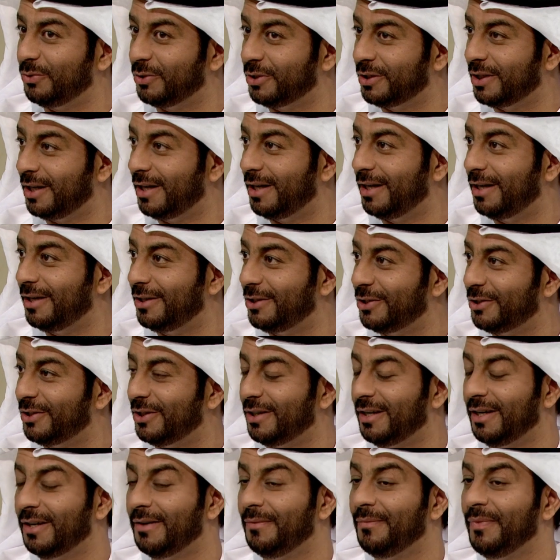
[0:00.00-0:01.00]
والشلال
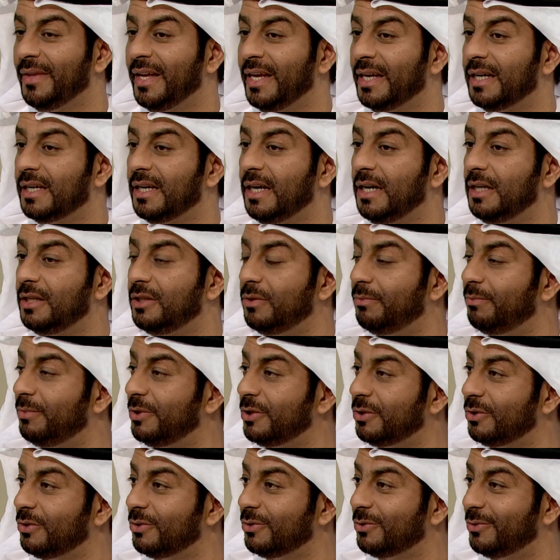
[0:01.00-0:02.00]
يشتغل كانوا
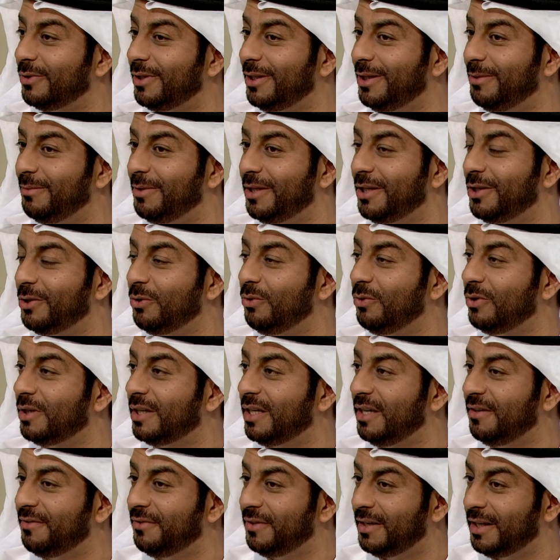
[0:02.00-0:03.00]
ينبسطوا طويل العمر يقول
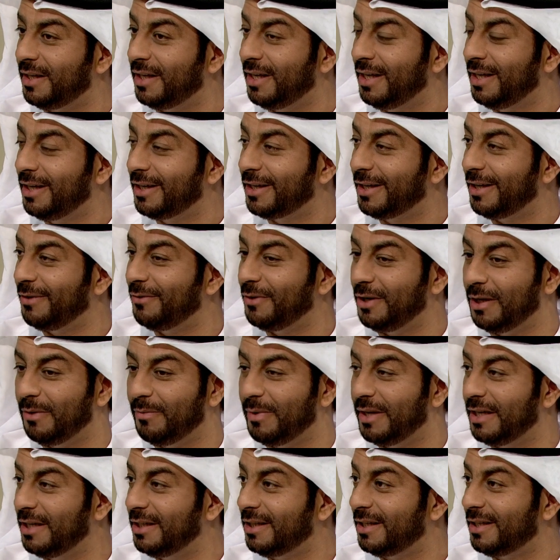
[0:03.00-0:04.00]
كيف كيف
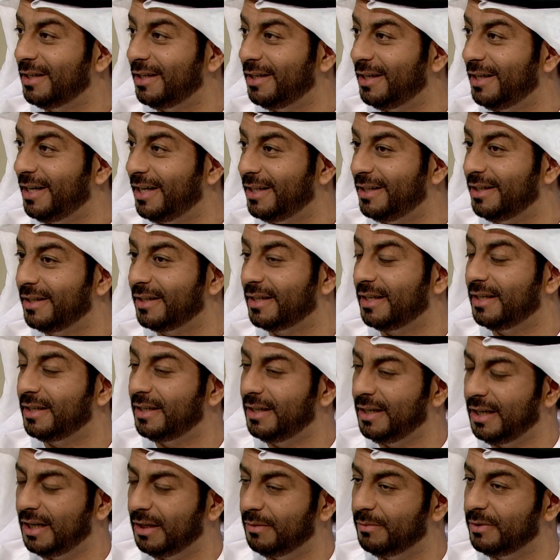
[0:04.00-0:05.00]
نبى ندخل الحديقه
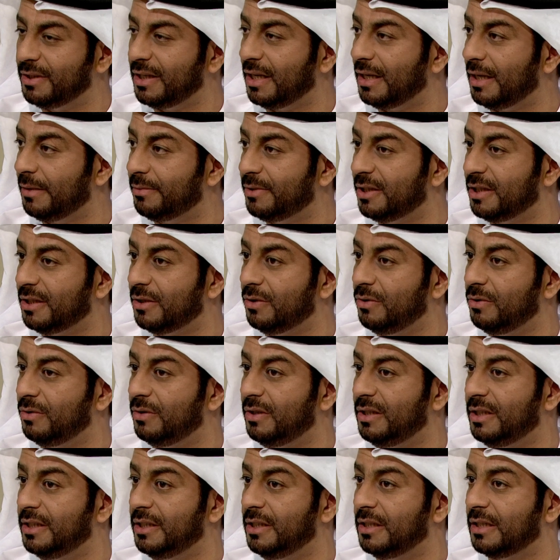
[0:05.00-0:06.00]
قلنا ان شاء الله بتدخلون
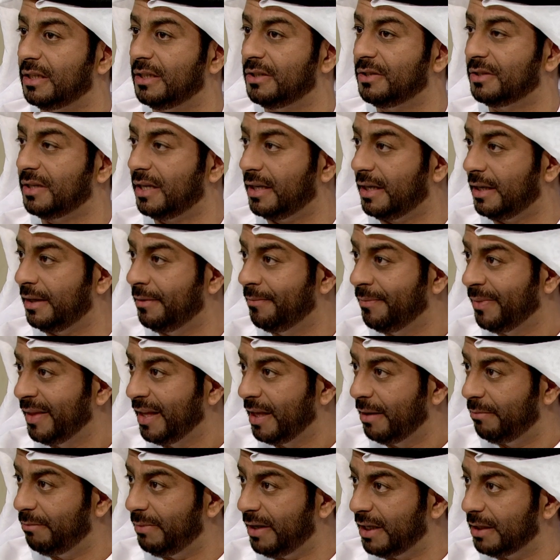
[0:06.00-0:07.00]
الحديقه ان شاء الله
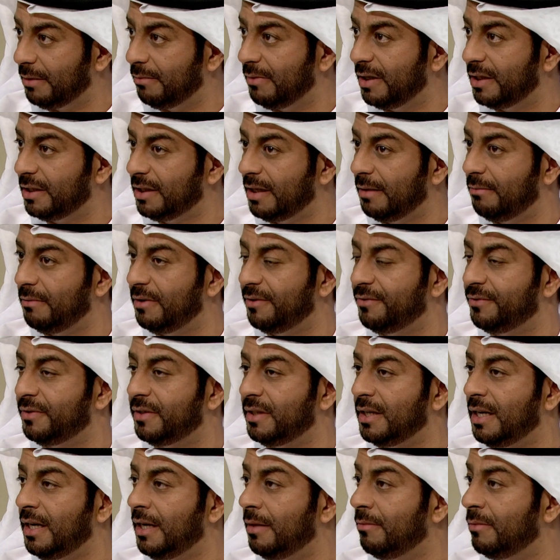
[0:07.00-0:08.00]
بعد ما يتم
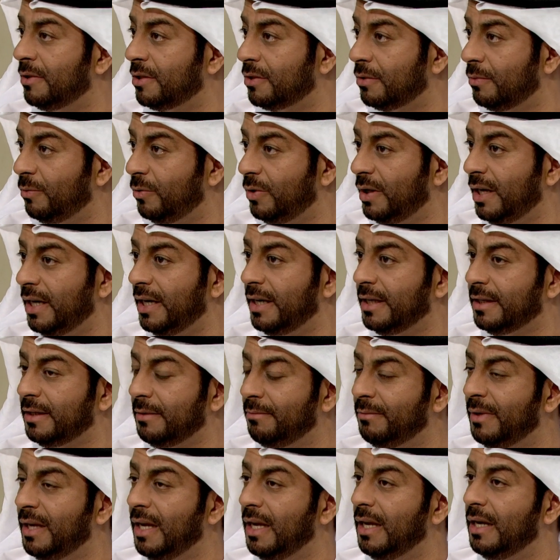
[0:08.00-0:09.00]
الافتتاح من سمو
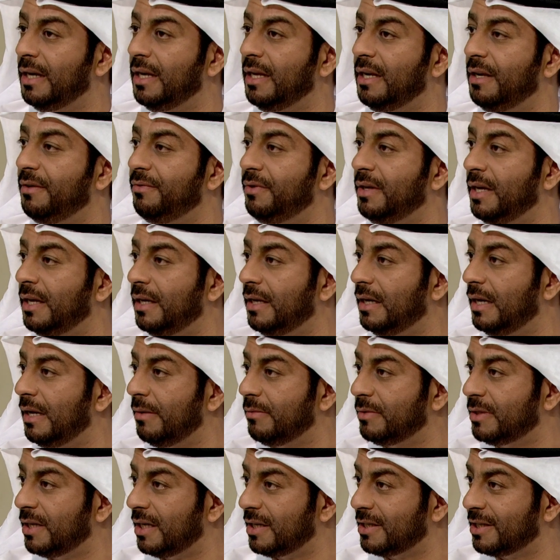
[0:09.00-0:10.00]
الحاكم لان فيها
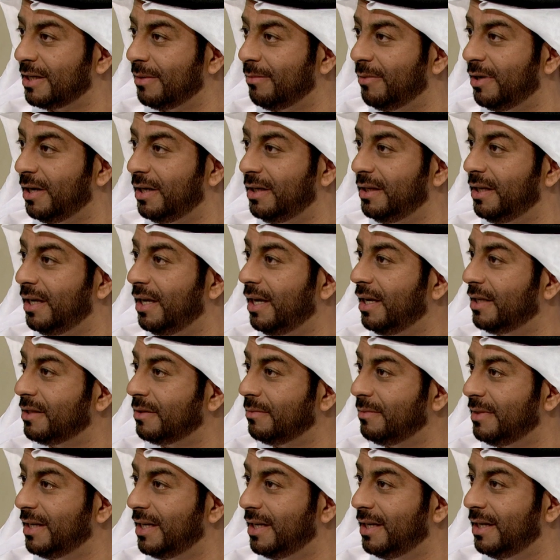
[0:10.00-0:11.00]
لمسات جماليه
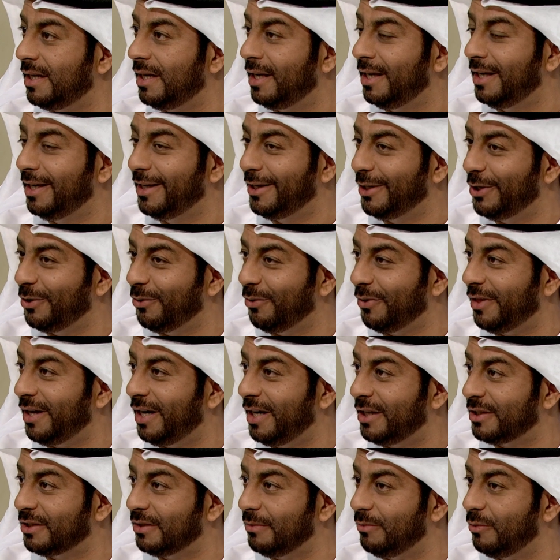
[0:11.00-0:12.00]
لازم انه
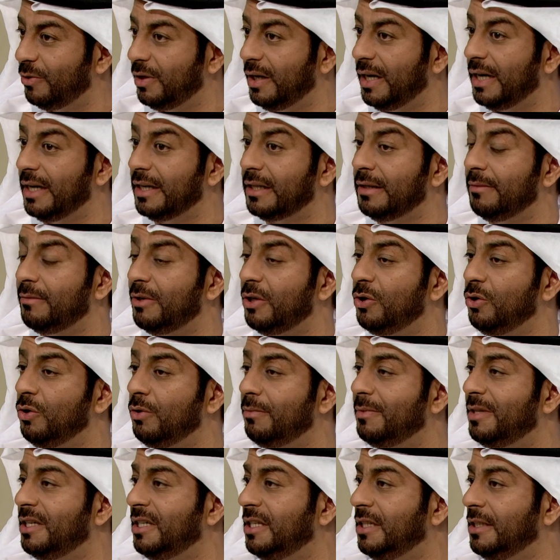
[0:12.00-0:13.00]
يوضح سمو الحاكم
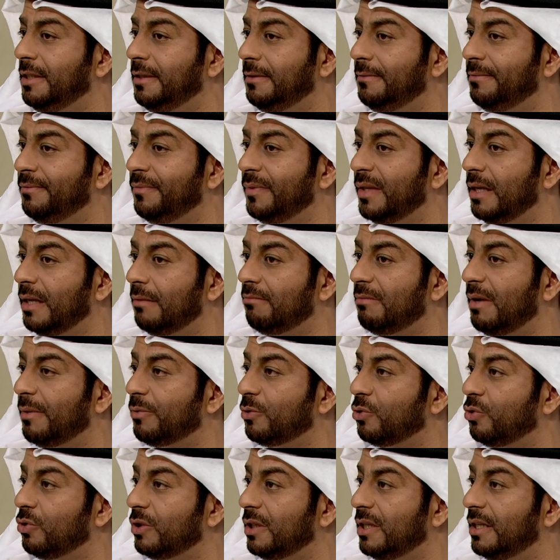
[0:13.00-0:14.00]
اليوم نحن
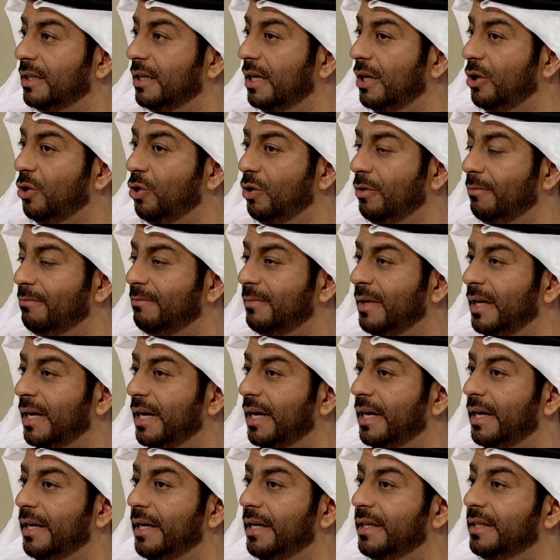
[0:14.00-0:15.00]
مبسوطين اليوم
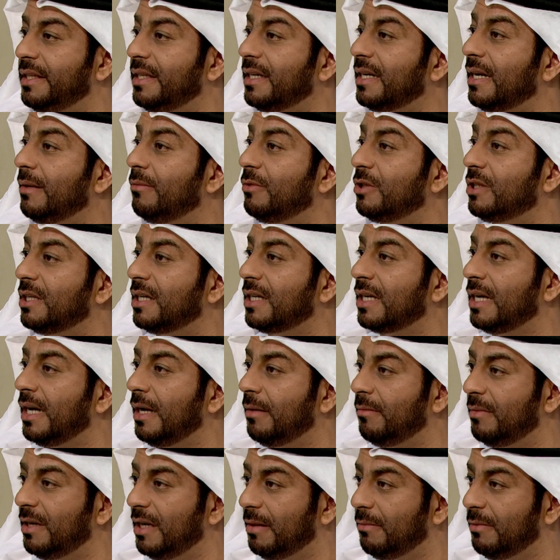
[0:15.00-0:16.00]
الحديقة
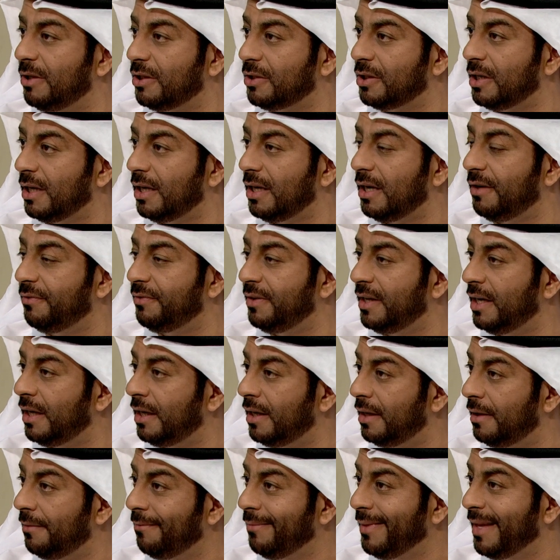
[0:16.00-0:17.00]
متكاملة ما شاء الله
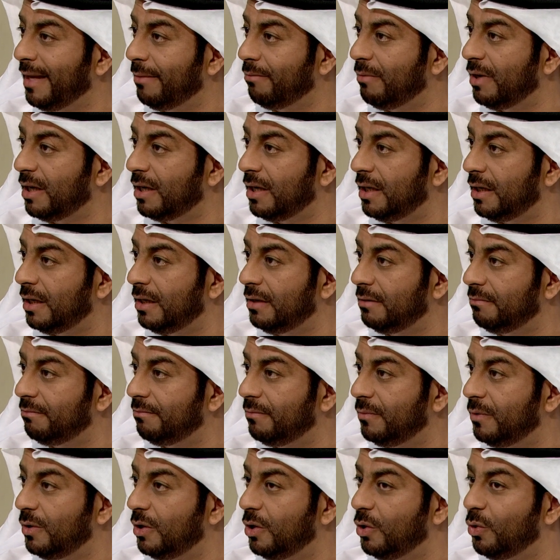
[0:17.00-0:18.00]
فيها مقهى
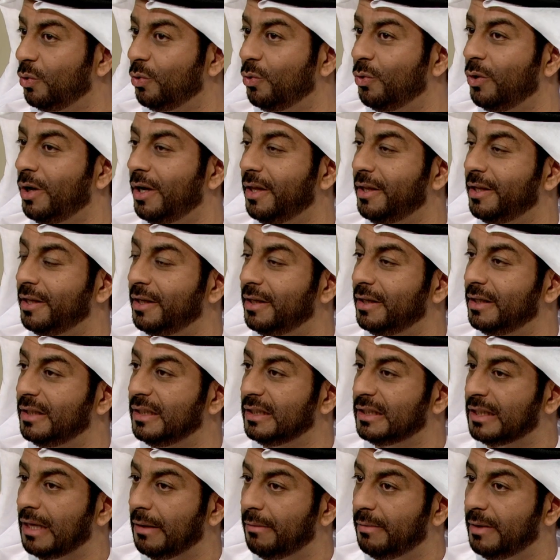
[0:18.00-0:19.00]
وهذا
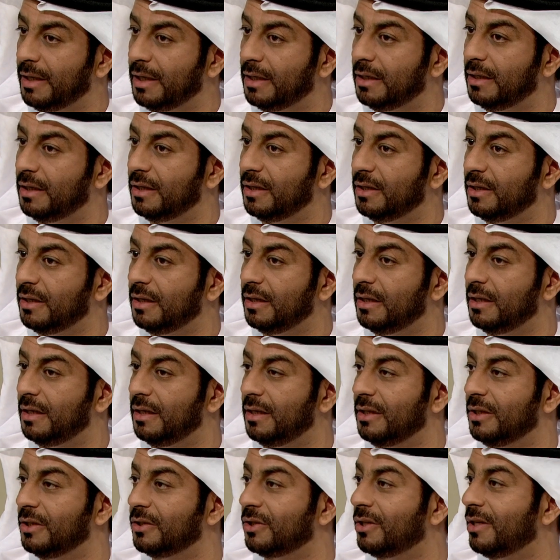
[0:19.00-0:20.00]
طبعا
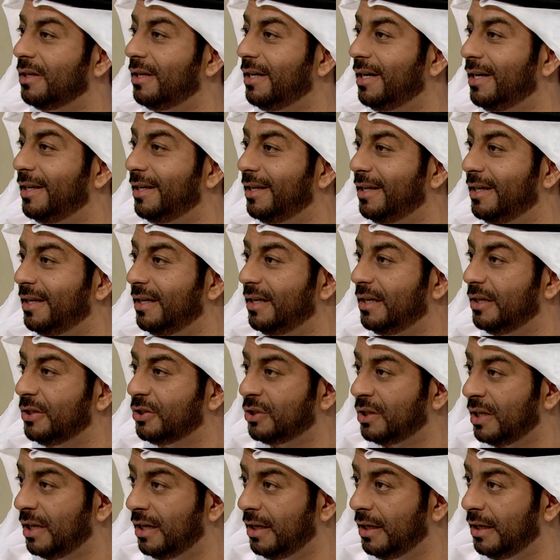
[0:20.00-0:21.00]
آه، يطل على
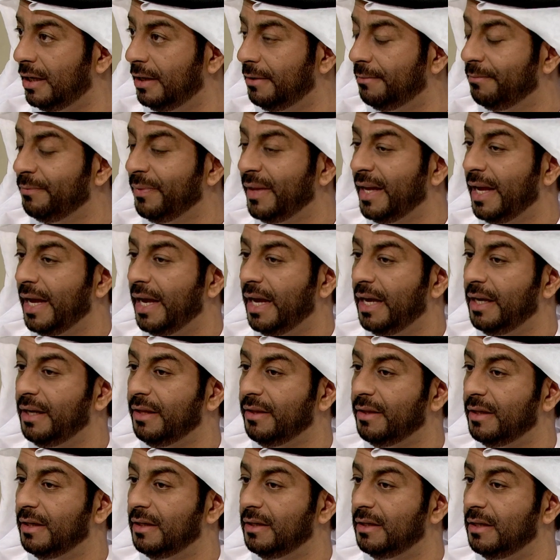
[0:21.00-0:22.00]
الشلال
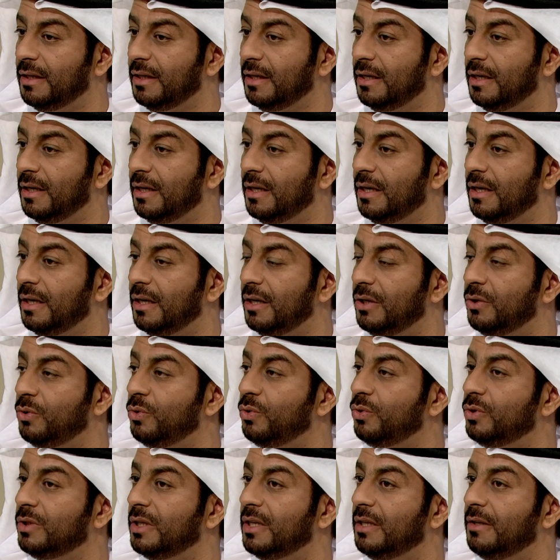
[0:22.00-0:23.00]
ايضا آه،
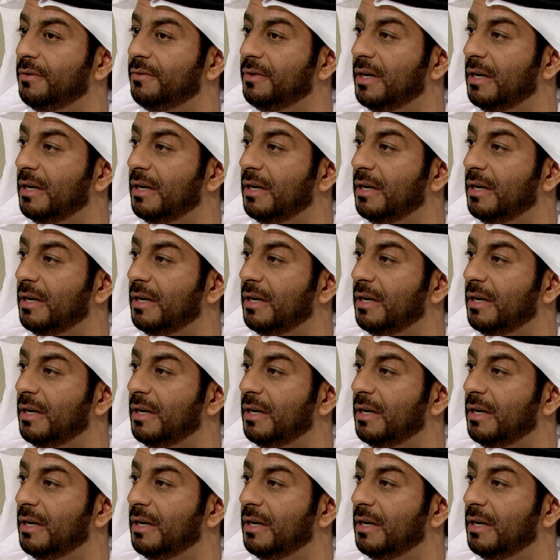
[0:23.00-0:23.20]
يوجد